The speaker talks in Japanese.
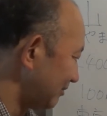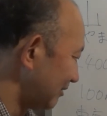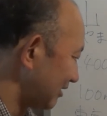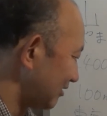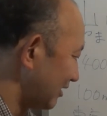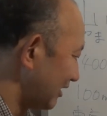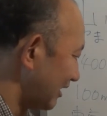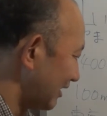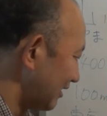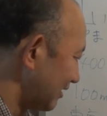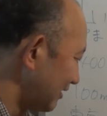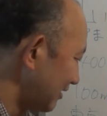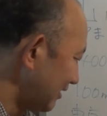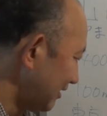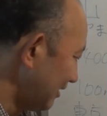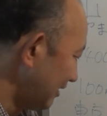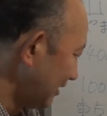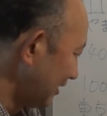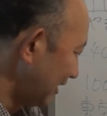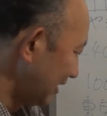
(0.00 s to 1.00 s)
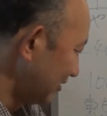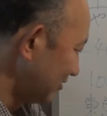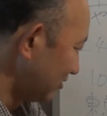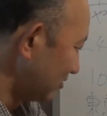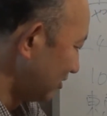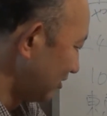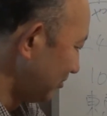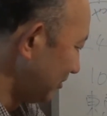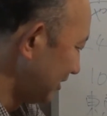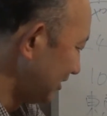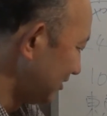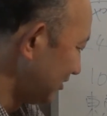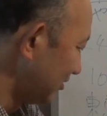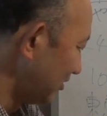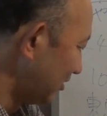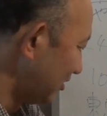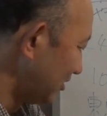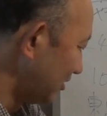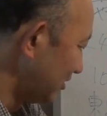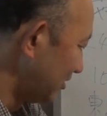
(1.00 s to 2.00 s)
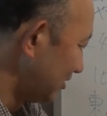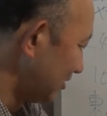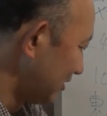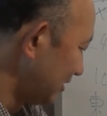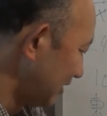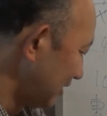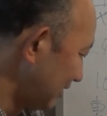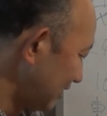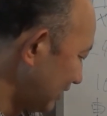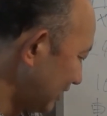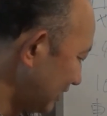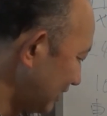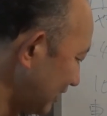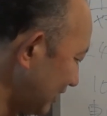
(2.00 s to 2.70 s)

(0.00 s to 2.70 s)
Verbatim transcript: 今これ、あの、これ水を入れ